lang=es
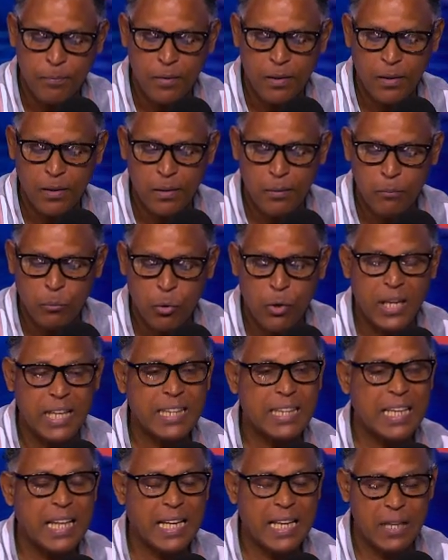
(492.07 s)
porque
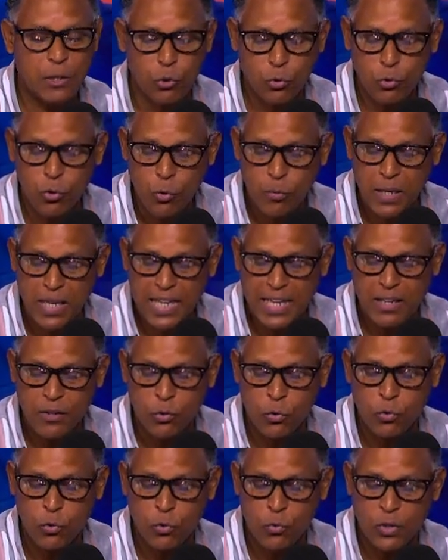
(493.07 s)
tiene dos gobiernos
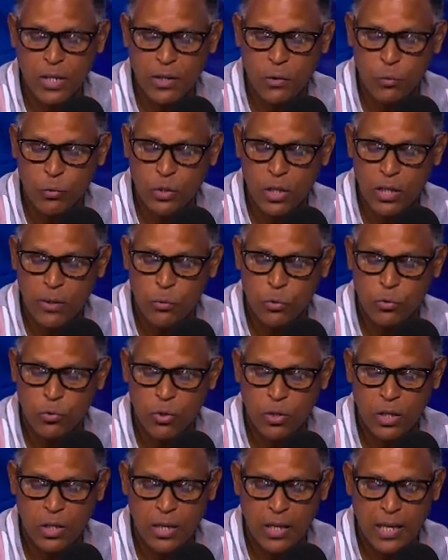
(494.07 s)
consecutivos
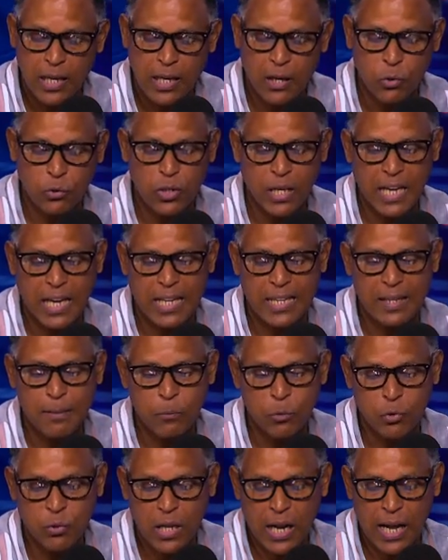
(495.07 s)
en los que han
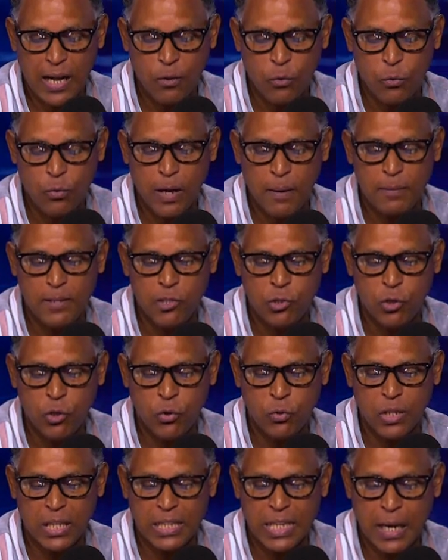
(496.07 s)
demostrado una visión
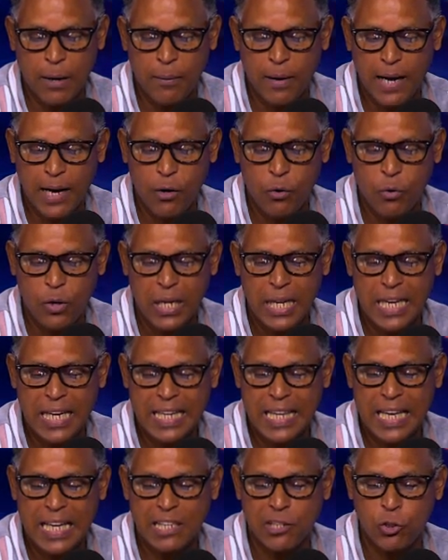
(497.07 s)
de trabajo y de
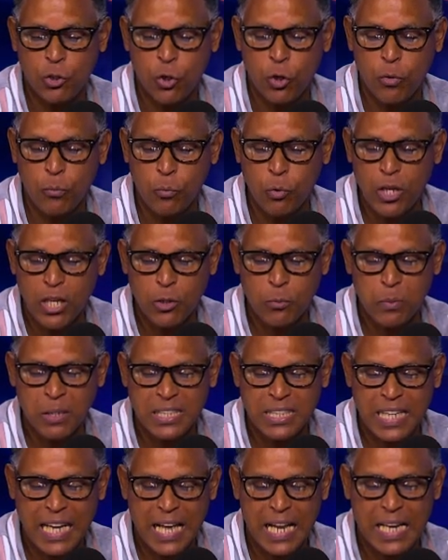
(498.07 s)
gestión muy
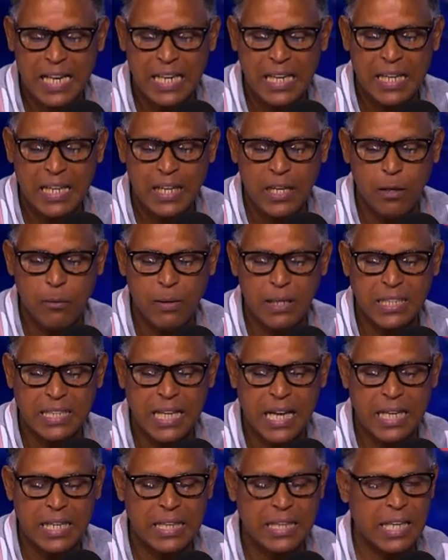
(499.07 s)
especial y
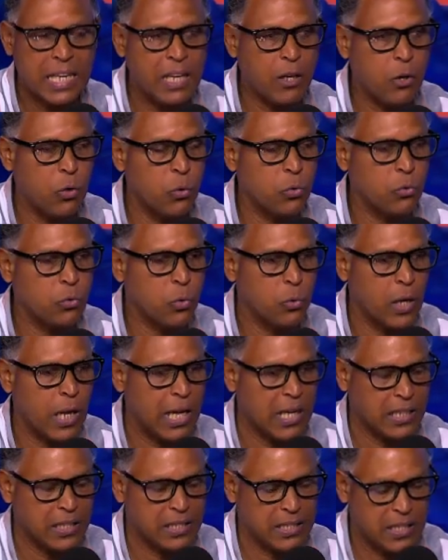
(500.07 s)
bastante en
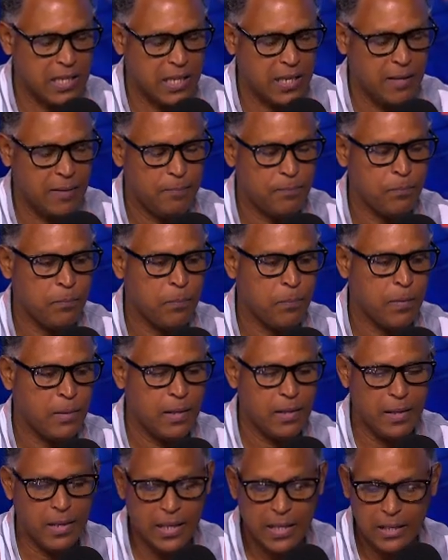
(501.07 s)
consonancia.
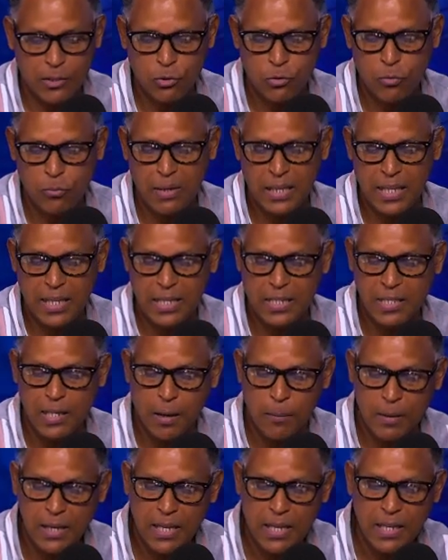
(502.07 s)
Eso me dice a
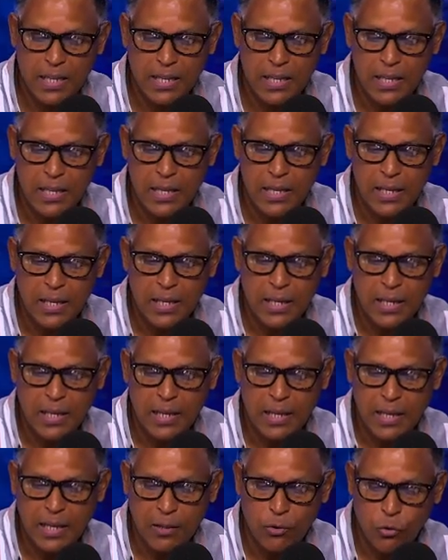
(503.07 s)
mí
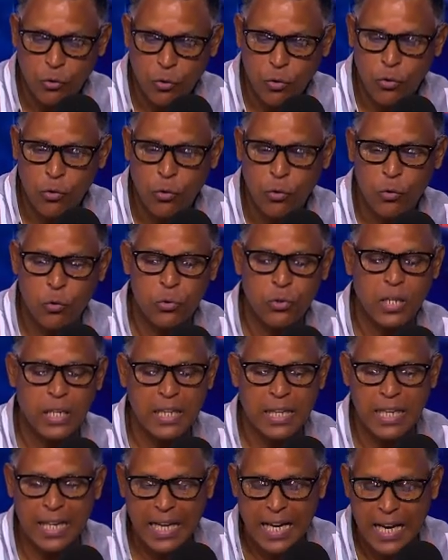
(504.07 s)
que todo luce
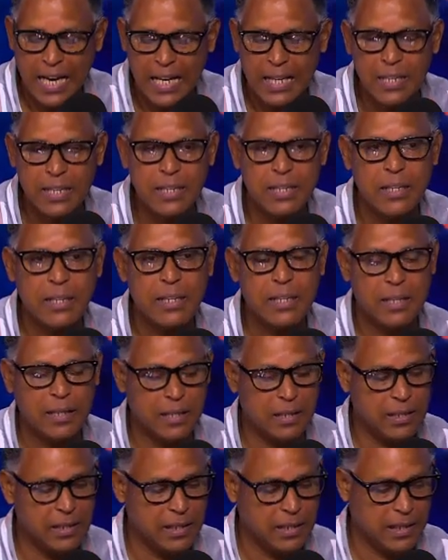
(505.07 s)
indicar
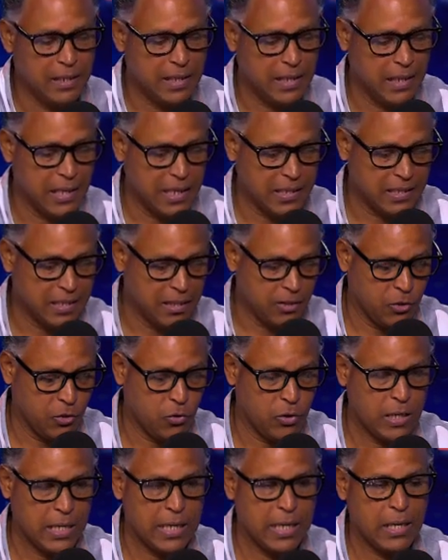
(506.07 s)
que la
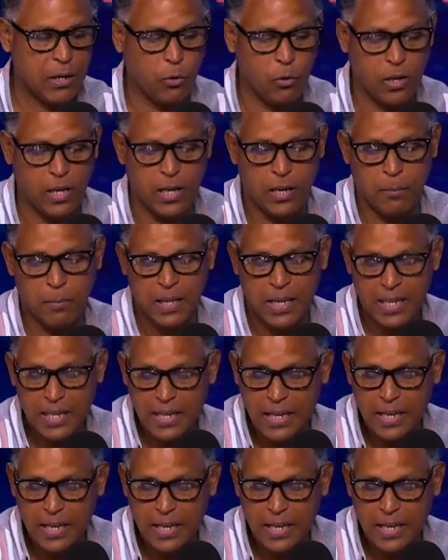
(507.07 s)
señora Carolina Mejía